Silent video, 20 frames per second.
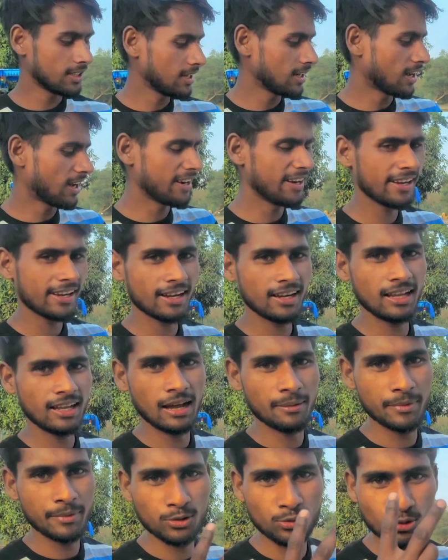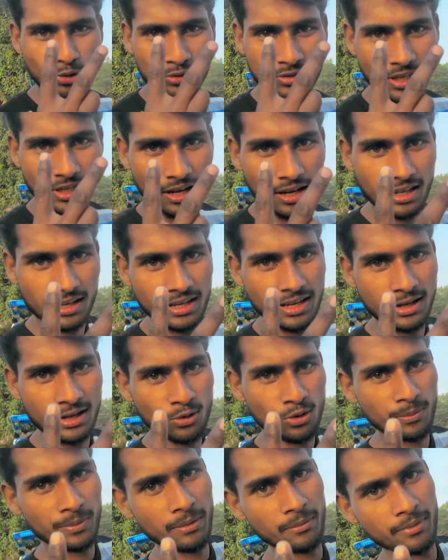इसे लाने के लिए हमें दो साल लगे
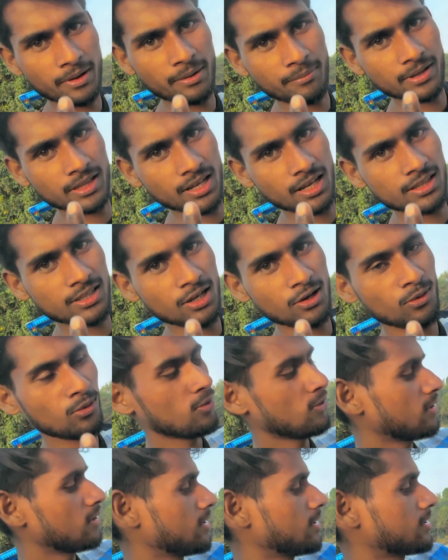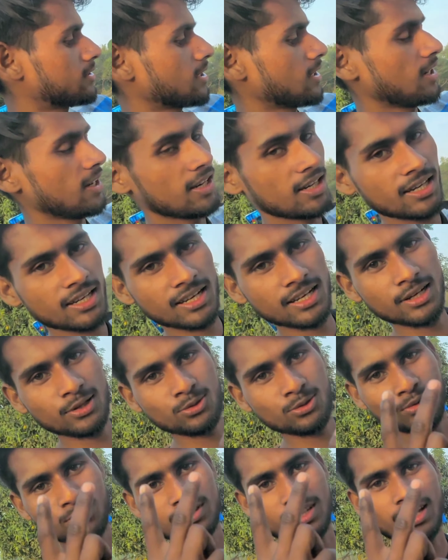हैं वो भी मैं बता दिया हूँ इसे लेने के
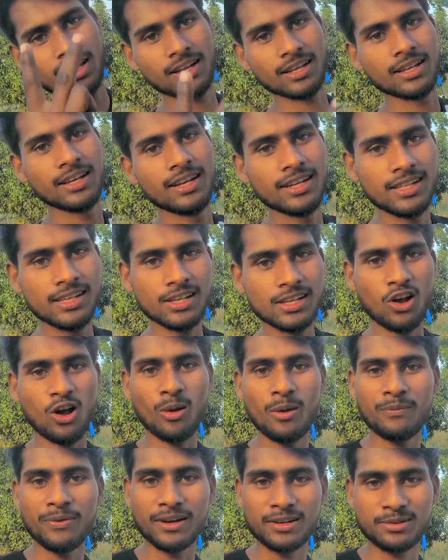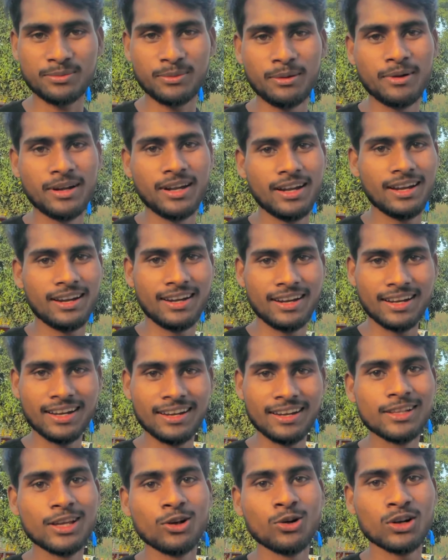लिए दो साल लगे हैं ठीक है अभी फर्स्ट पेमेंट लेने
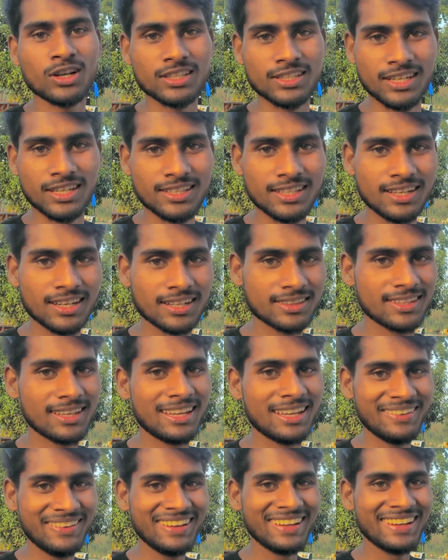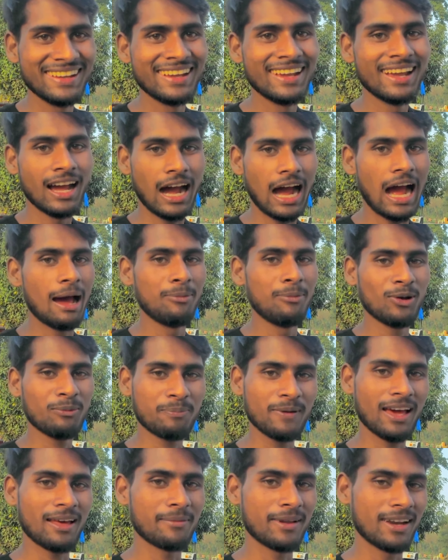के लिए देखो कितने दिन लगते हैं आप
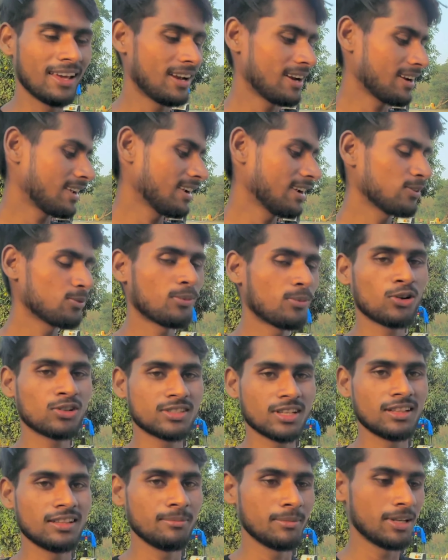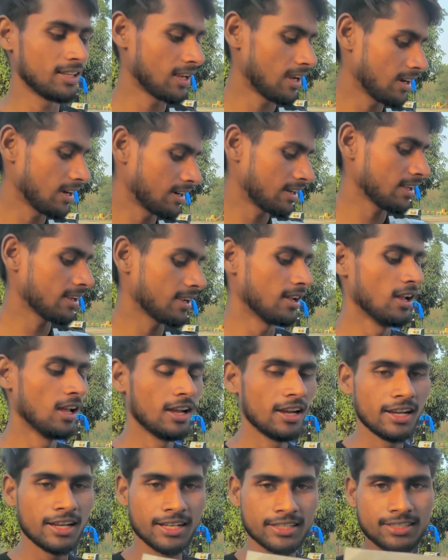लोग प्यार बनाए रखेंगे तो बहुत जल्दी मिल जाएगा ठीक है
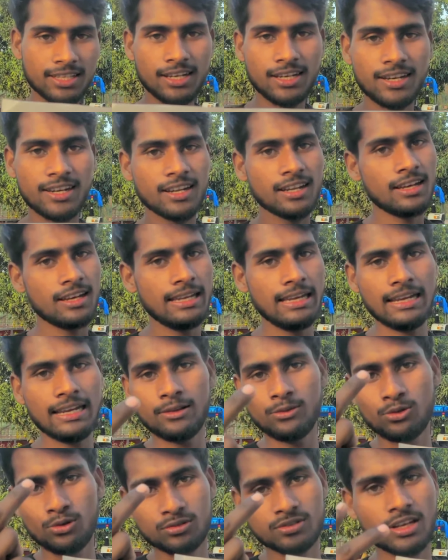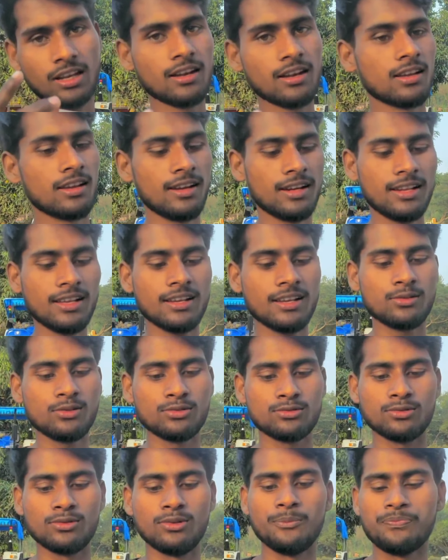इसे लेने के लिए लेकिन दो साल लगे हैं ठीक है
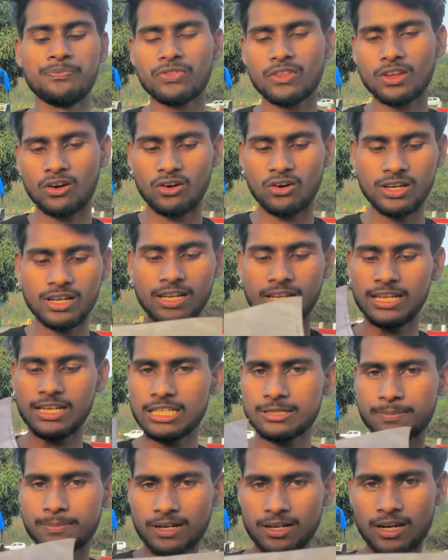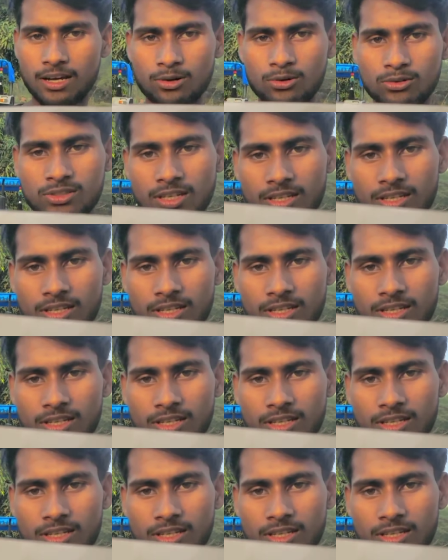दोस्तों और ये इस प्रकार